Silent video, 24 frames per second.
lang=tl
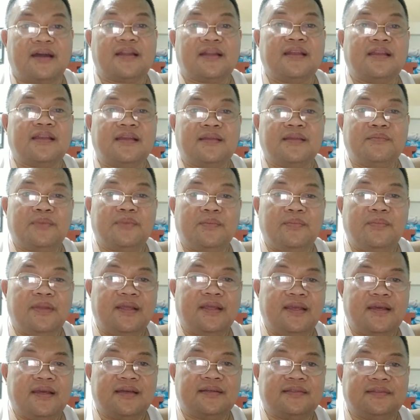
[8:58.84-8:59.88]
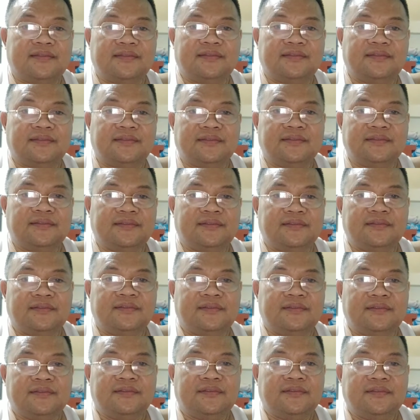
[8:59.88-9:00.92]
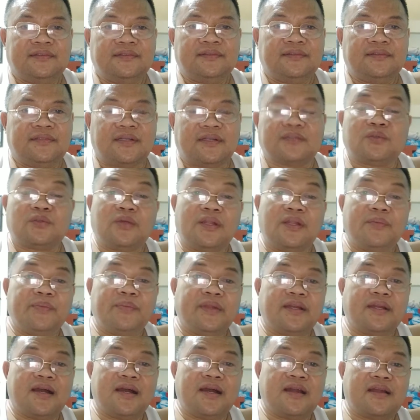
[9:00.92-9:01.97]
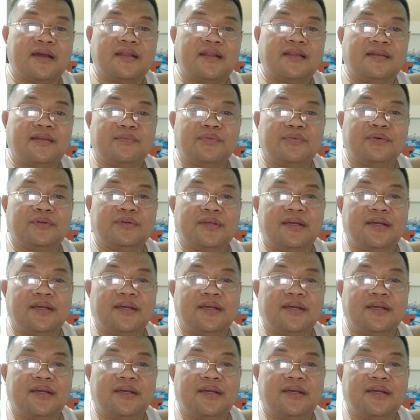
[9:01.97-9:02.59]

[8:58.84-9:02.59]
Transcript: aral ka ng Biblia, Actually, pinag-aaralan na